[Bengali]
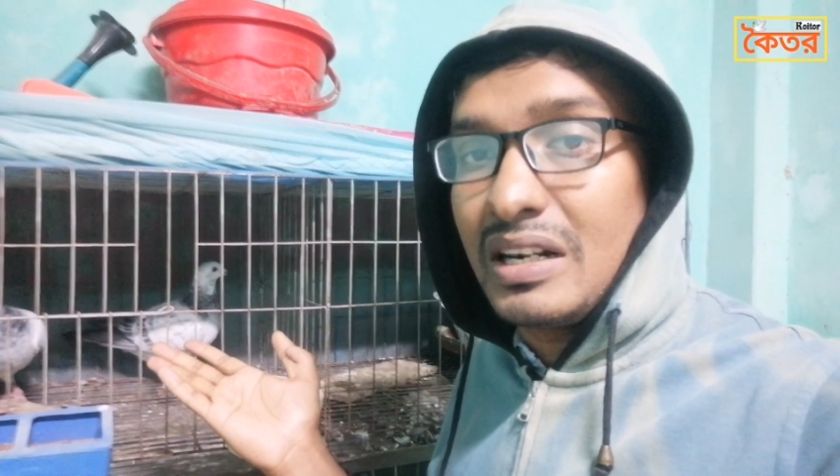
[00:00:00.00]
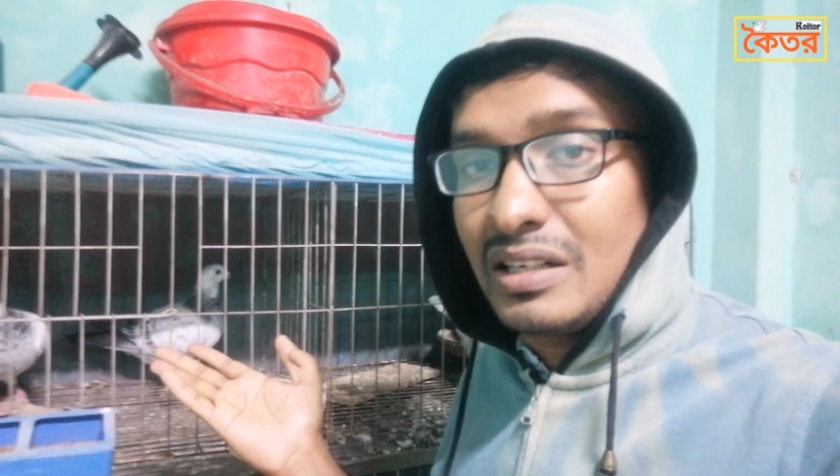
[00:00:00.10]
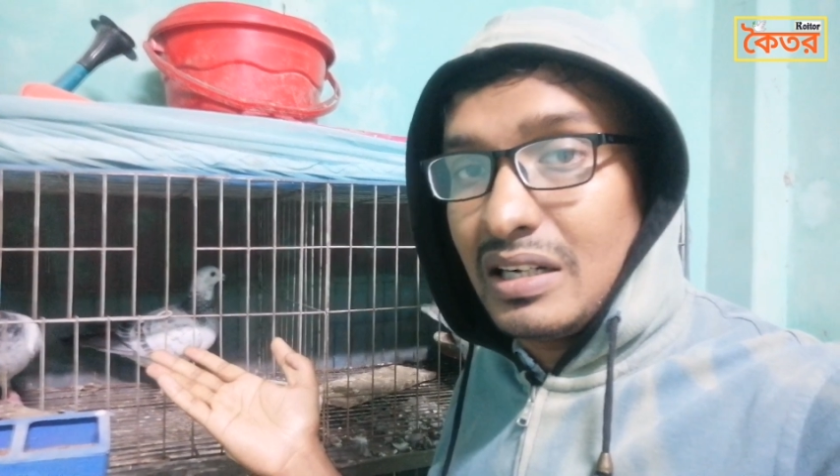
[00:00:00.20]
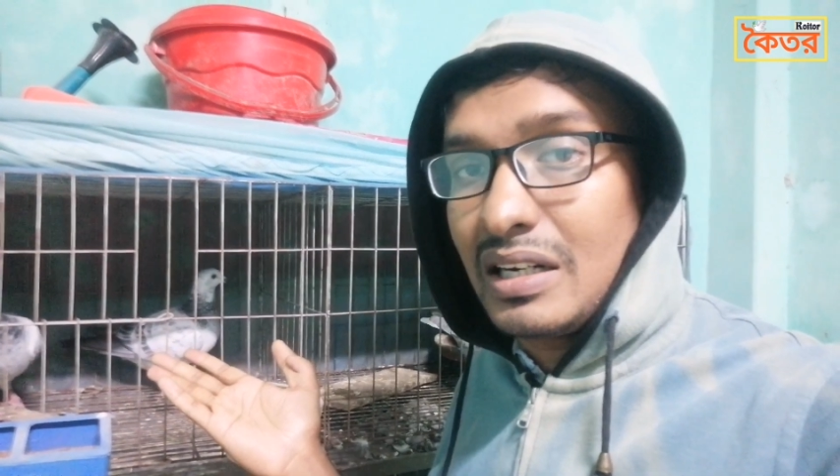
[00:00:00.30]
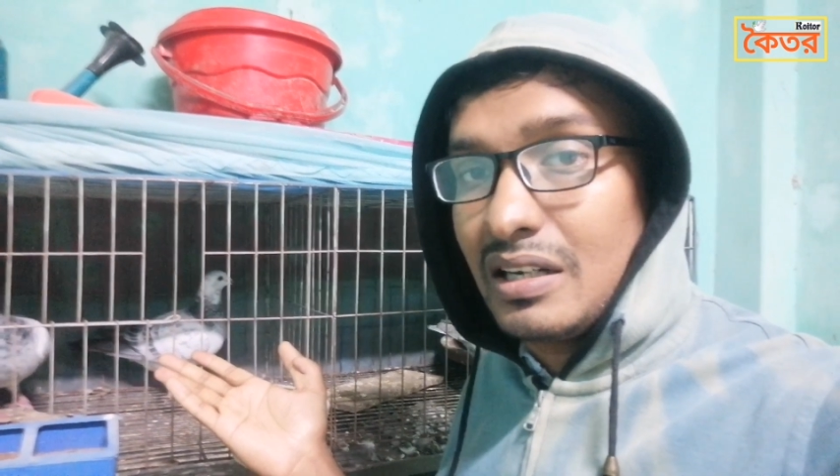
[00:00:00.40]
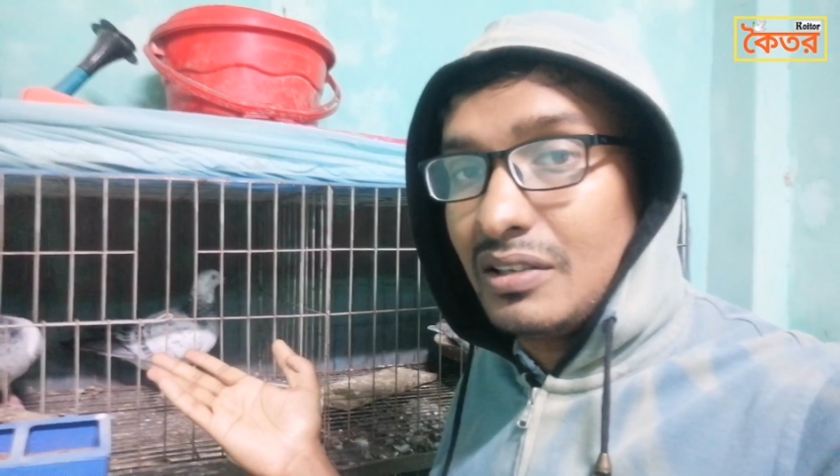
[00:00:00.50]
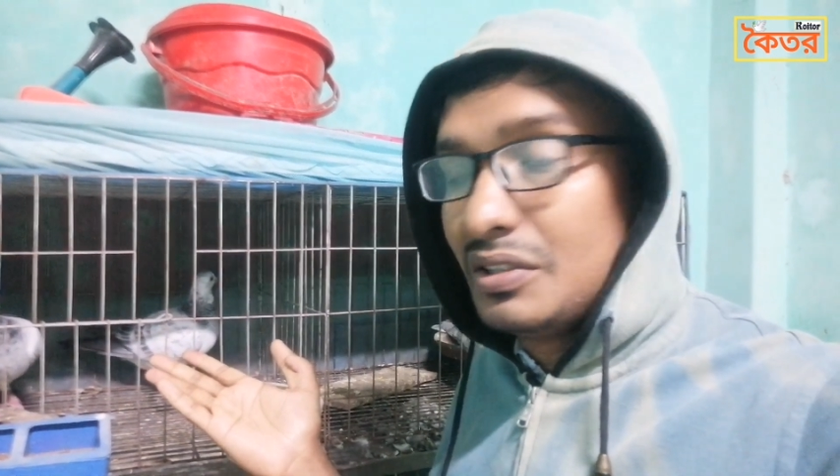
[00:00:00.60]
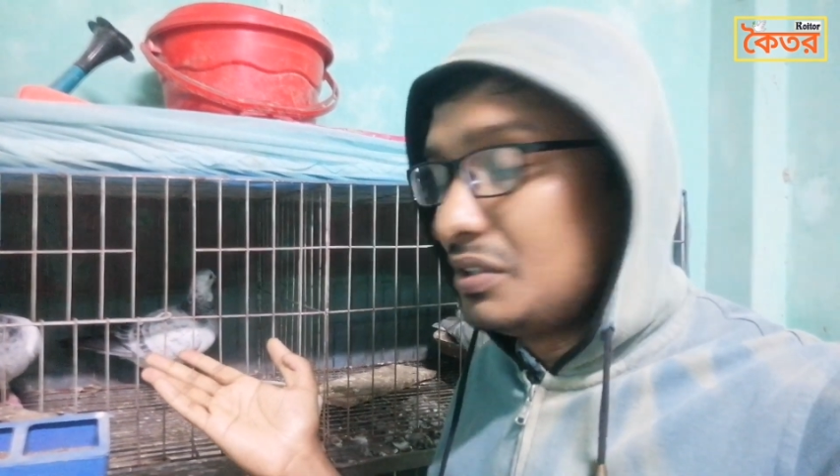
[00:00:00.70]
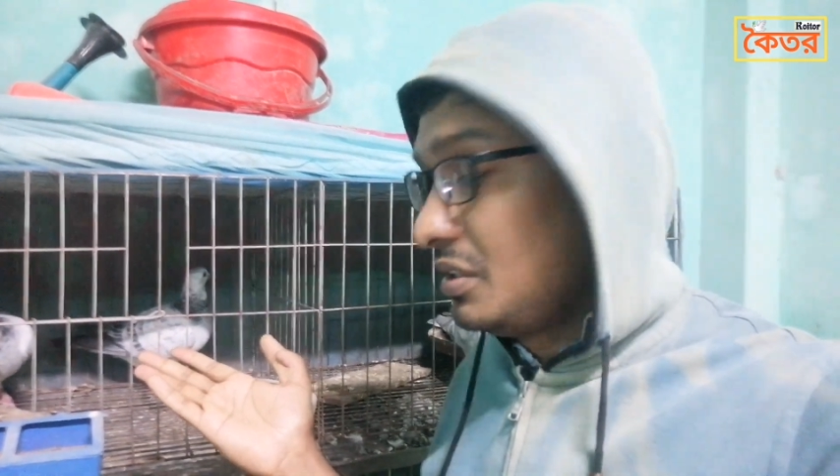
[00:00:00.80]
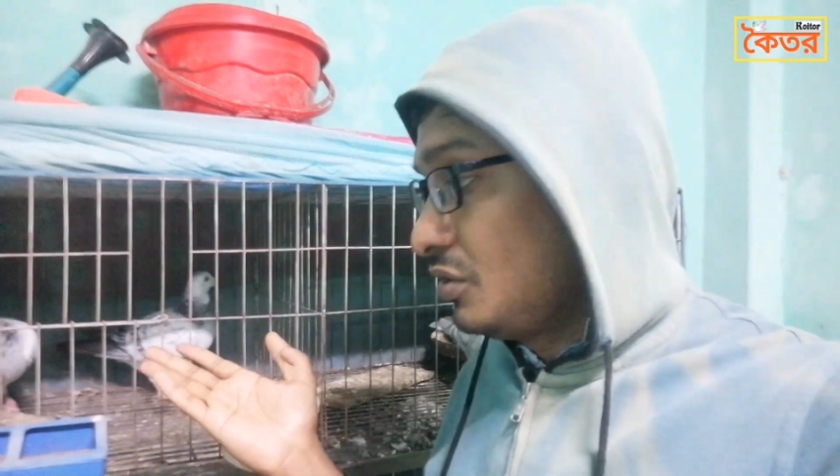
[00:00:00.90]
ঠান্ডা লাগার
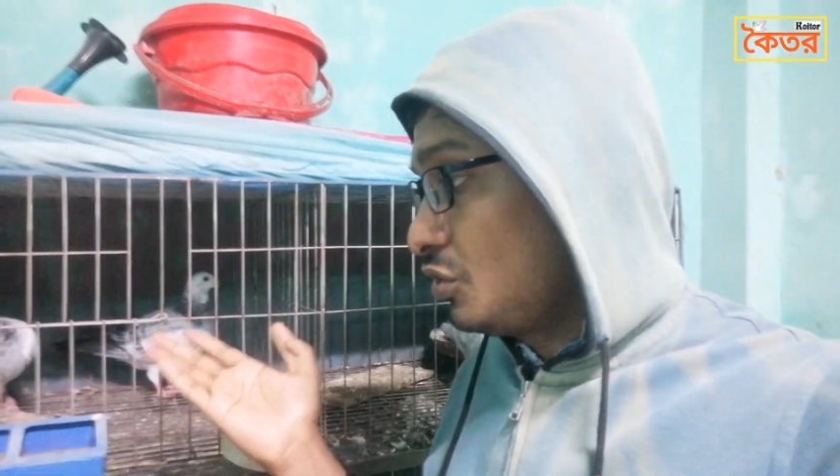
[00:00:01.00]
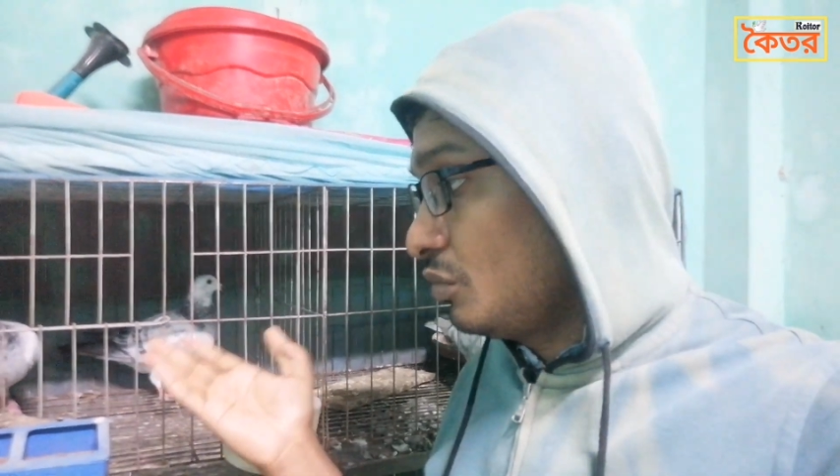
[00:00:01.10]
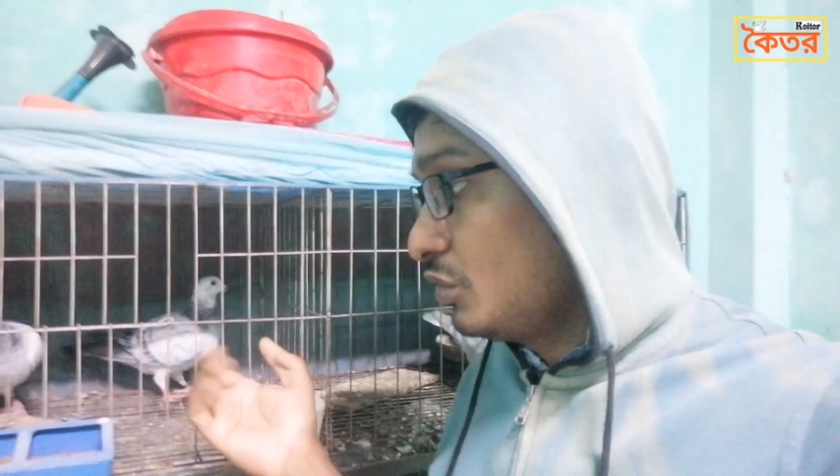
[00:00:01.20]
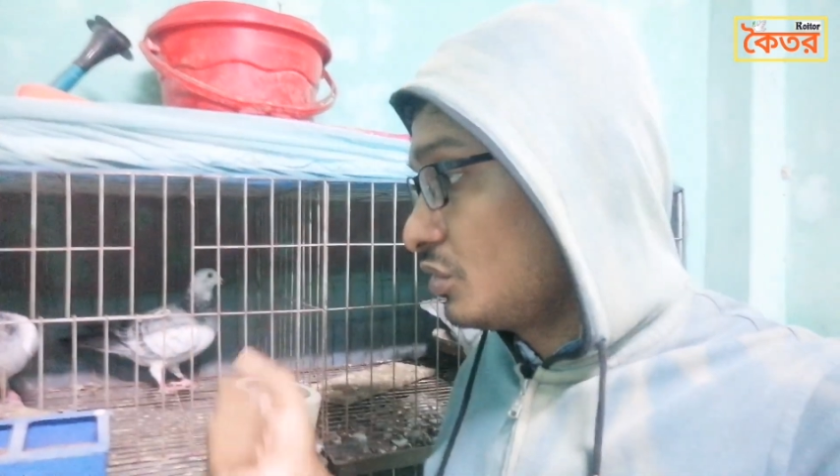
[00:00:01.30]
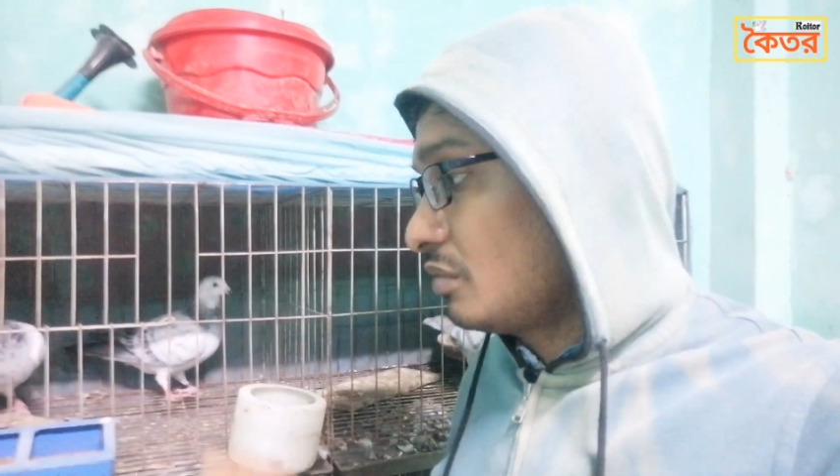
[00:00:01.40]
সমূহ